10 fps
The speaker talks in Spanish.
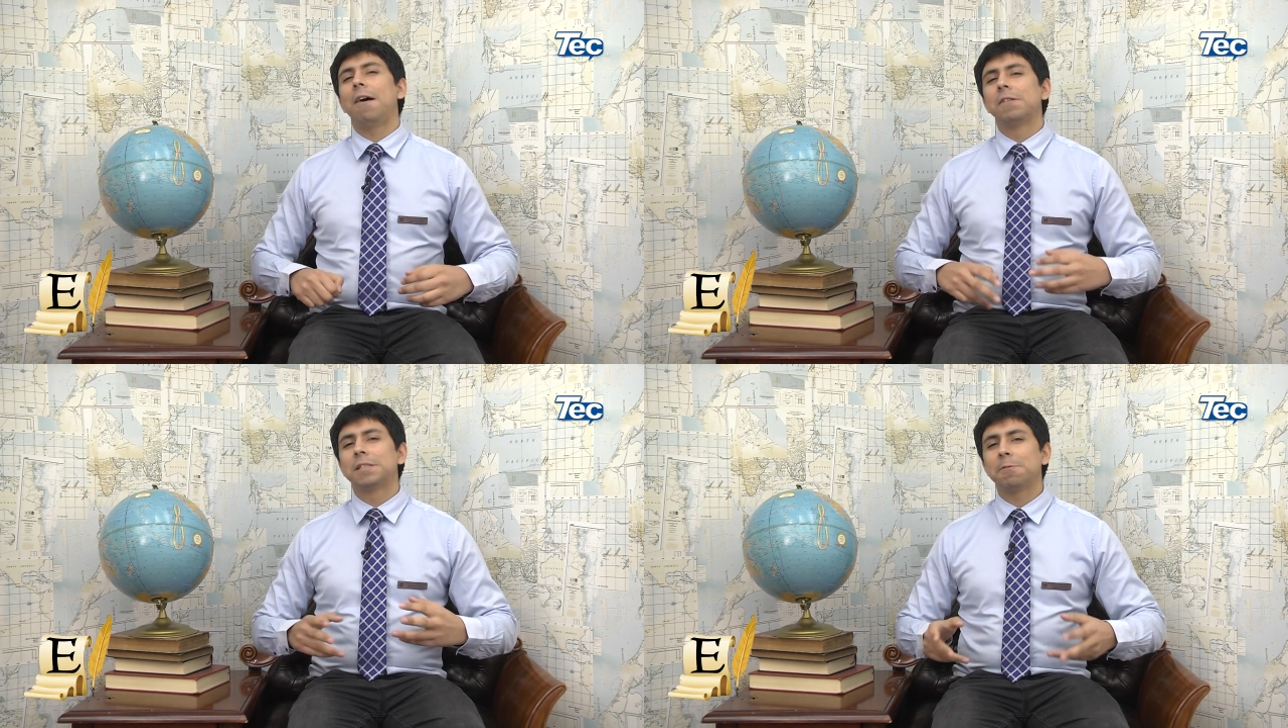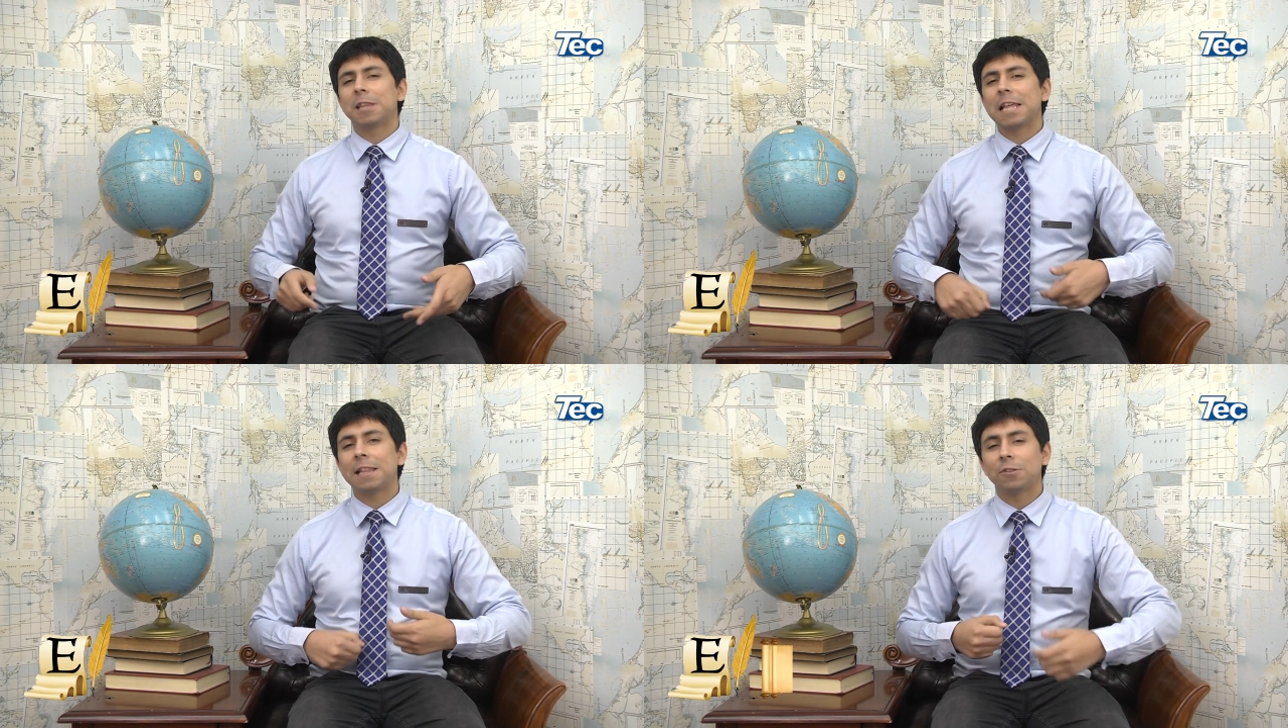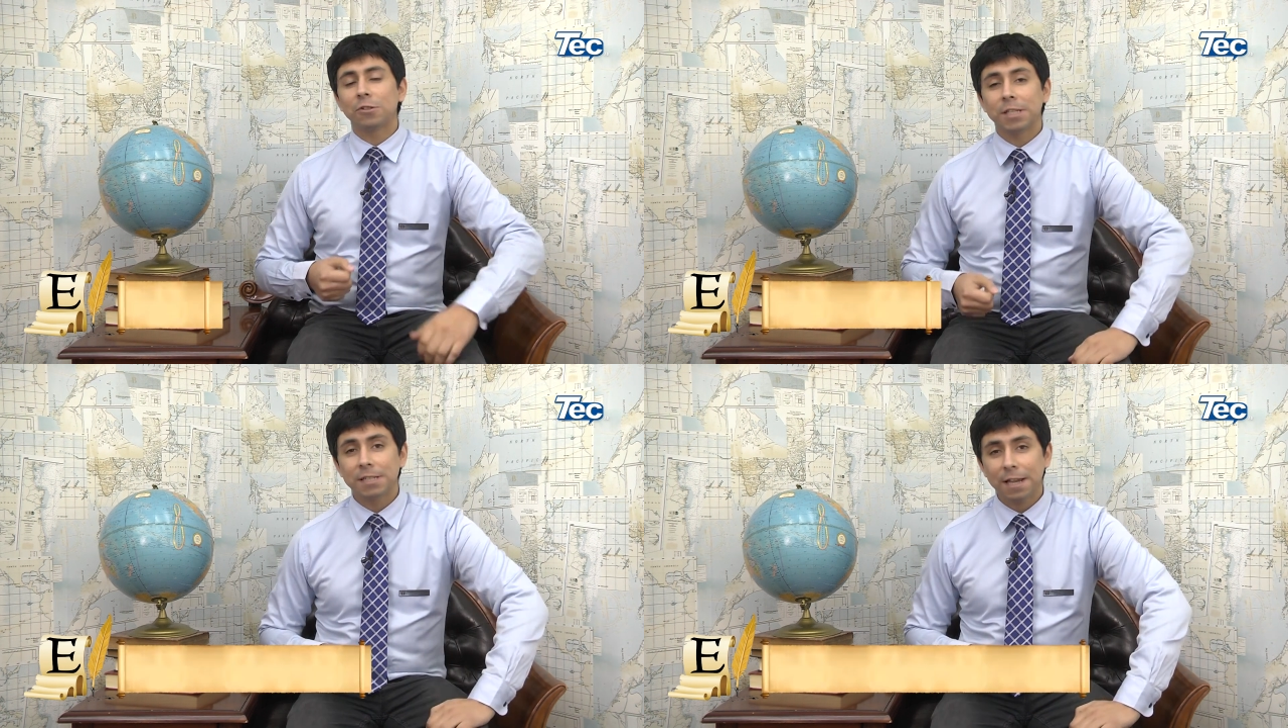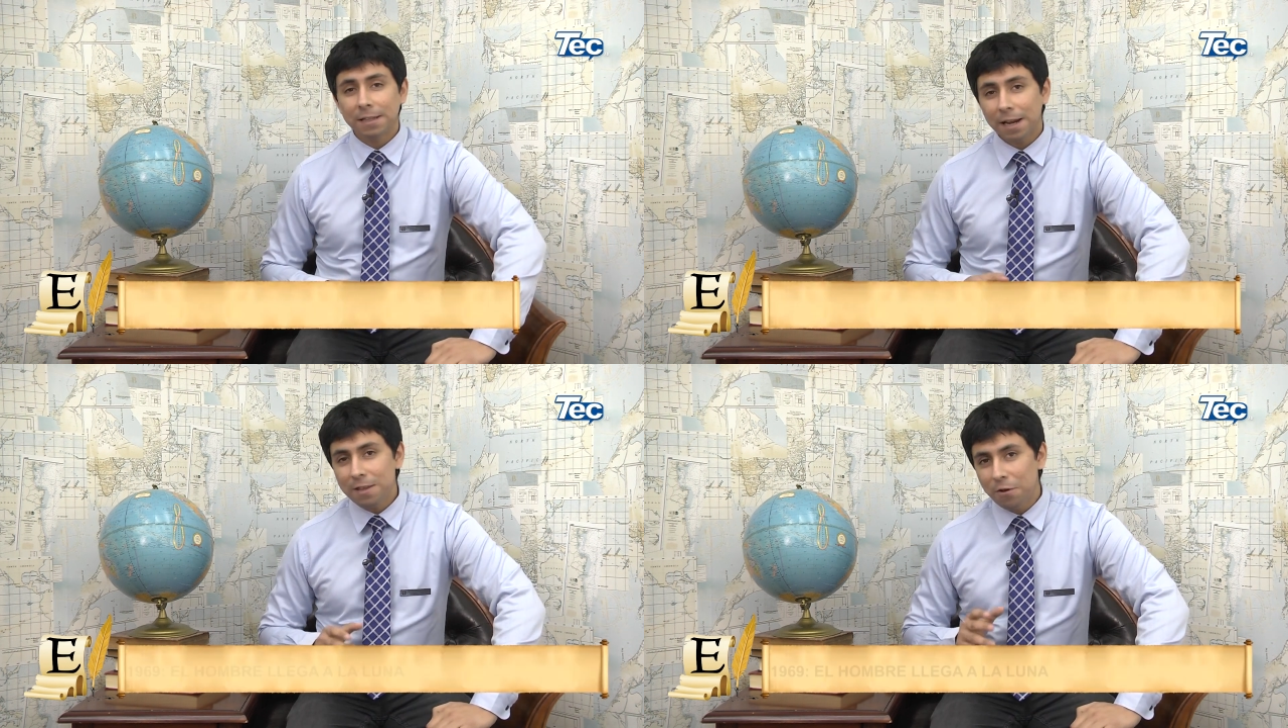Avanzamos desde entonces
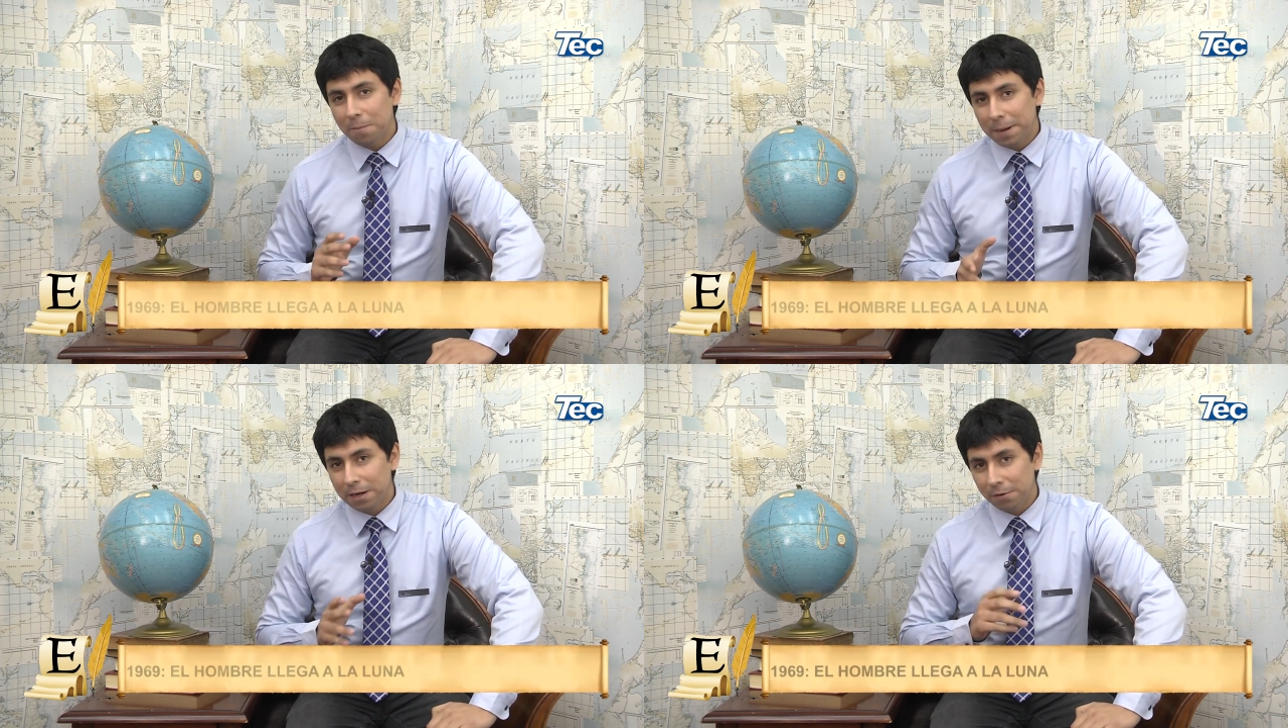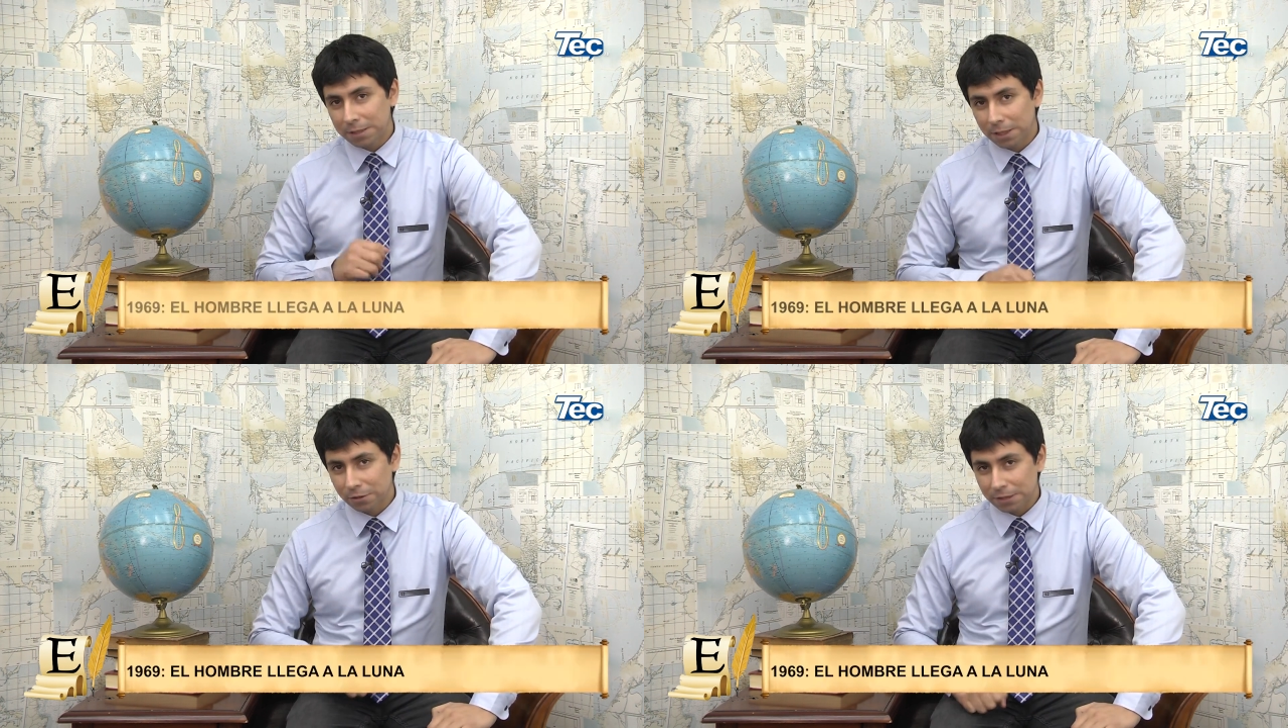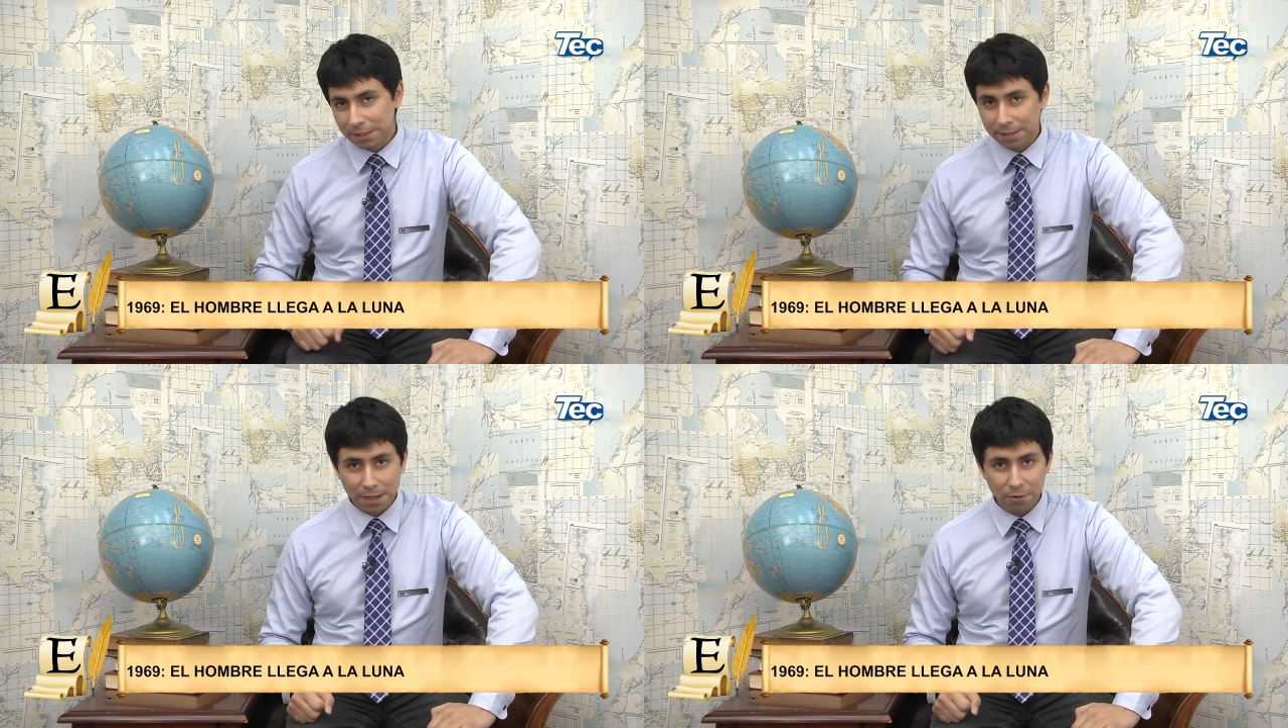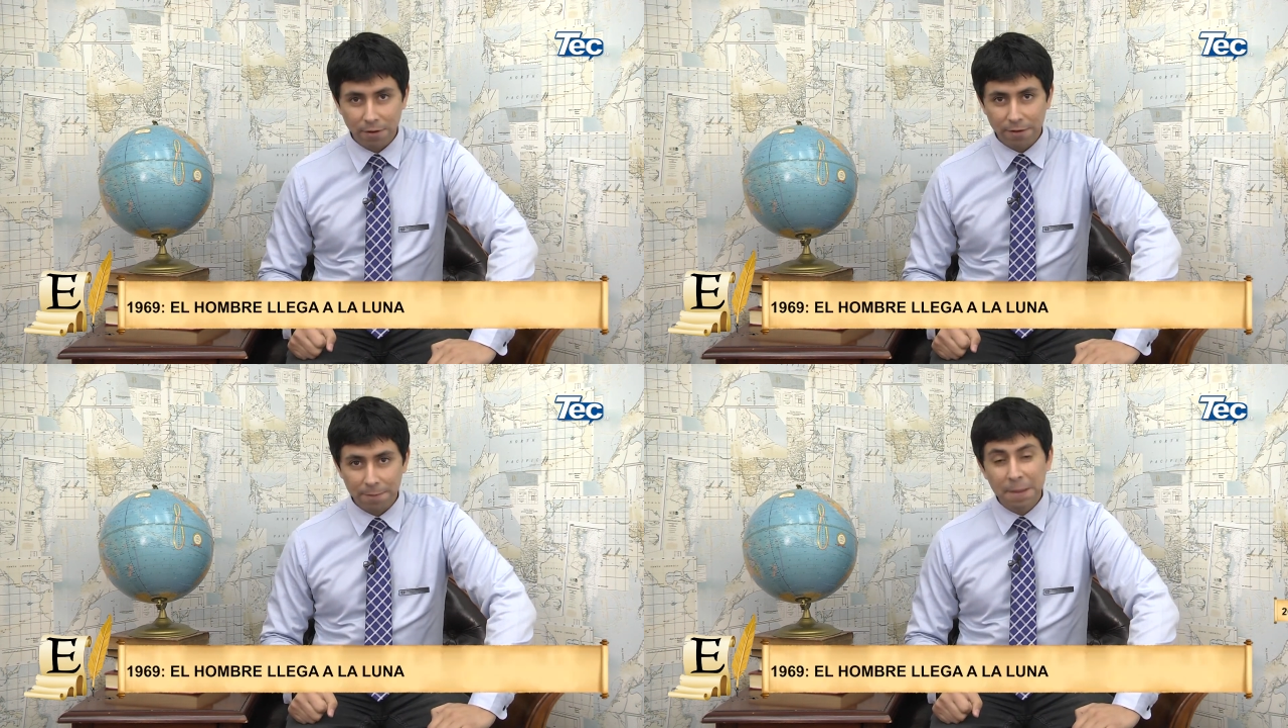hasta el año
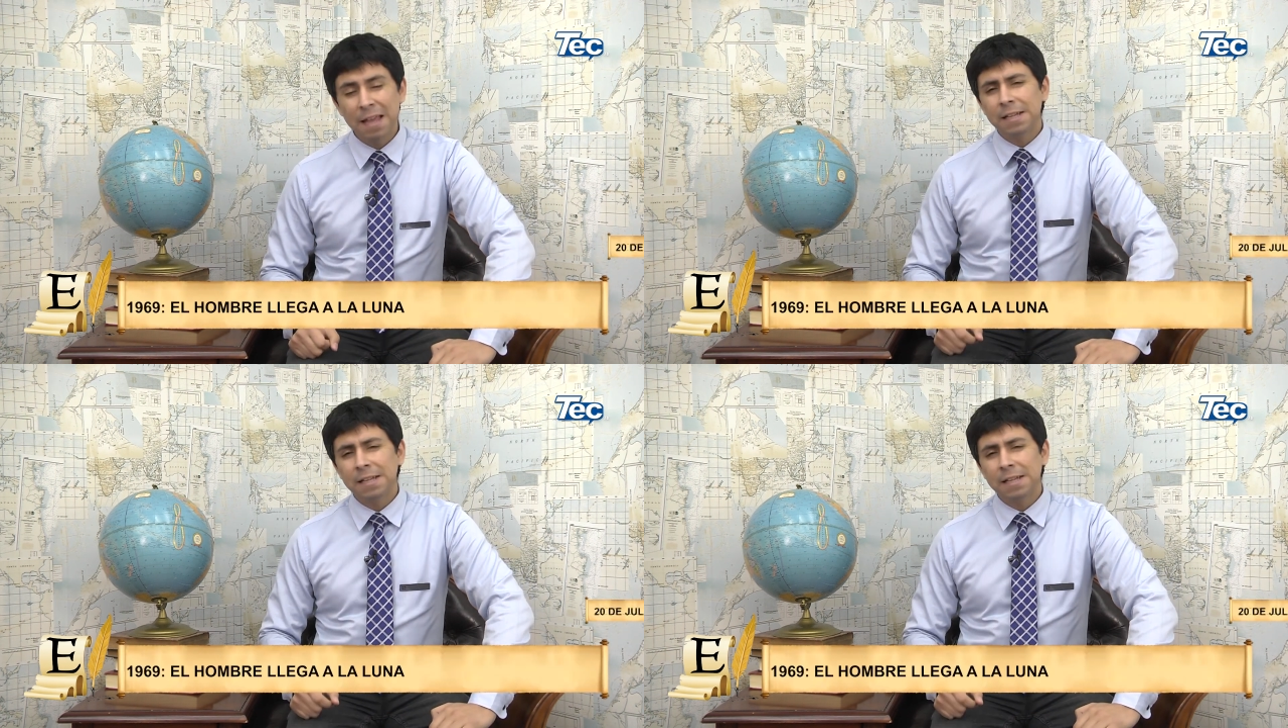1969,